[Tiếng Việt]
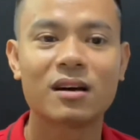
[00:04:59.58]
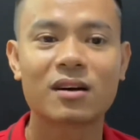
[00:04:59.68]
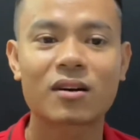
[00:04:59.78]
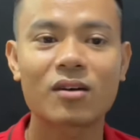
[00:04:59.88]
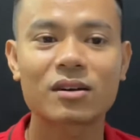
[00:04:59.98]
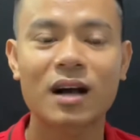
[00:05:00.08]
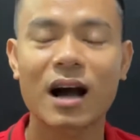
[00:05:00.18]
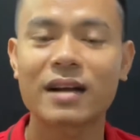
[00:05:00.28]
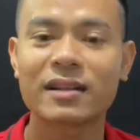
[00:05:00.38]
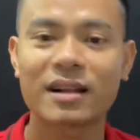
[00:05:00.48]
con
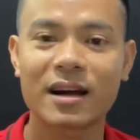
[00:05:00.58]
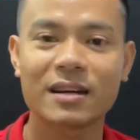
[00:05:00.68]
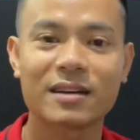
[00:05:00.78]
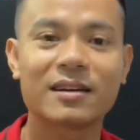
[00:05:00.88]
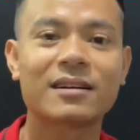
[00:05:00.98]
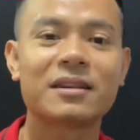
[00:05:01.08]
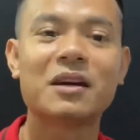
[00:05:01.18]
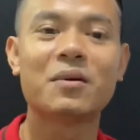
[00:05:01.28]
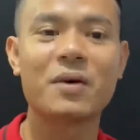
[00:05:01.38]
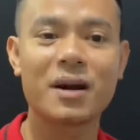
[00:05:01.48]
cái thì lại
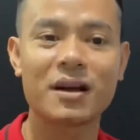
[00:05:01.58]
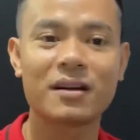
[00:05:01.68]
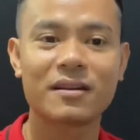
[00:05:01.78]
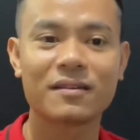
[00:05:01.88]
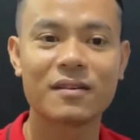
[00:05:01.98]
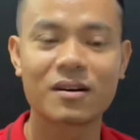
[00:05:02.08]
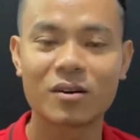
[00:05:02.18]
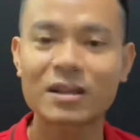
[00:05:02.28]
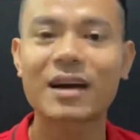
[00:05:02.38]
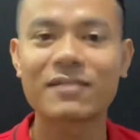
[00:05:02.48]
đều về và
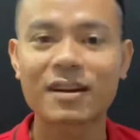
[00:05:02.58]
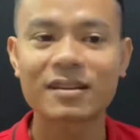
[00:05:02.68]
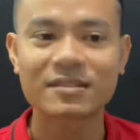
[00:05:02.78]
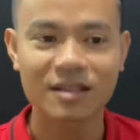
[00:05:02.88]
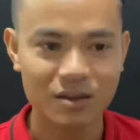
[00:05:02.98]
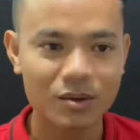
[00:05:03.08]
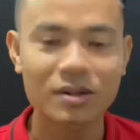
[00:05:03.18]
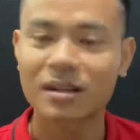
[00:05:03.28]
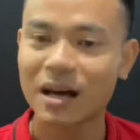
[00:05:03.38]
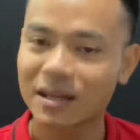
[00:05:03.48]
có tài vận rất là
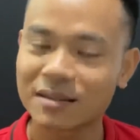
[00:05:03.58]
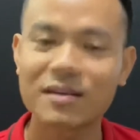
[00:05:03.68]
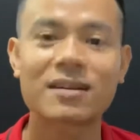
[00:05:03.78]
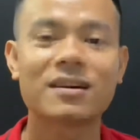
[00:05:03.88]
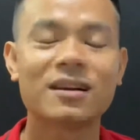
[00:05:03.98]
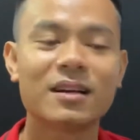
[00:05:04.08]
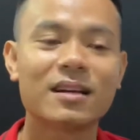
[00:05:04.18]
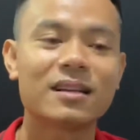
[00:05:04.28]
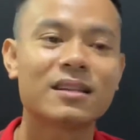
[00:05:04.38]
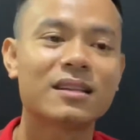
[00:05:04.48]
tốt lại như vậy cơ
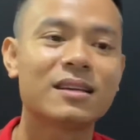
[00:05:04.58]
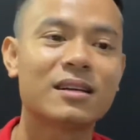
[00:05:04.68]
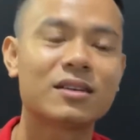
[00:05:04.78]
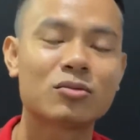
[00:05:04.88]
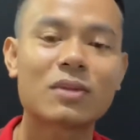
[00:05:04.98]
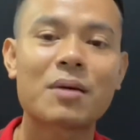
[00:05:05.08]
thì chúng ta